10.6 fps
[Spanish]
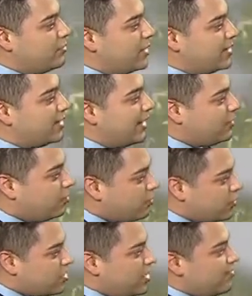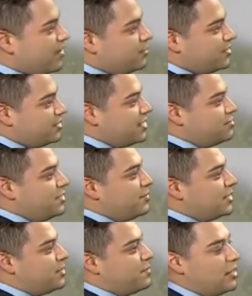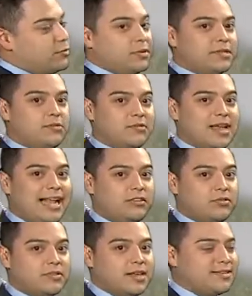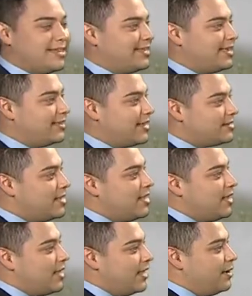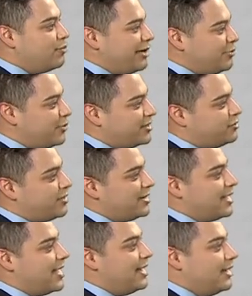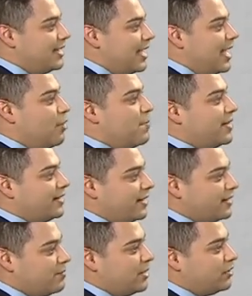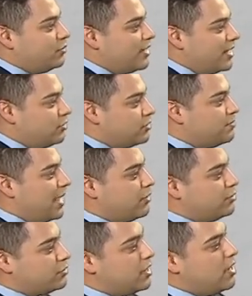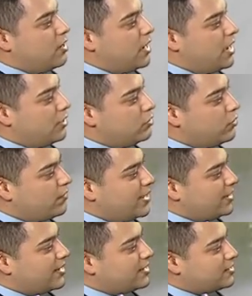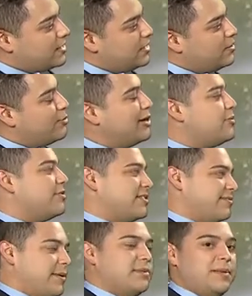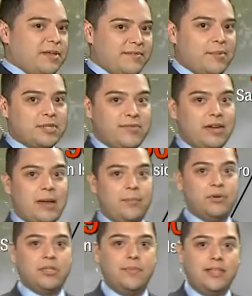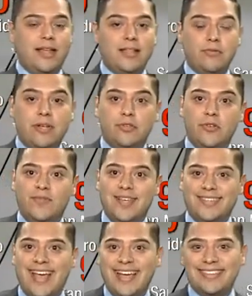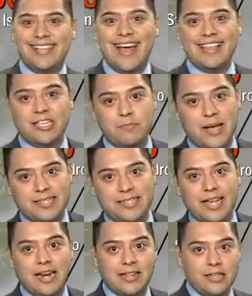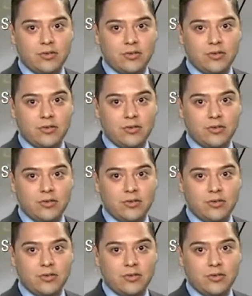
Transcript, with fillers: Durante la noche vemos esas mínimas temperaturas en los altos 70 y bueno, pues durante el día aumenta la temperatura a los bajos ah, noventas 90 y bueno, pues también vamos a ver la posibilidad de unas lluvias aisladas más tarde.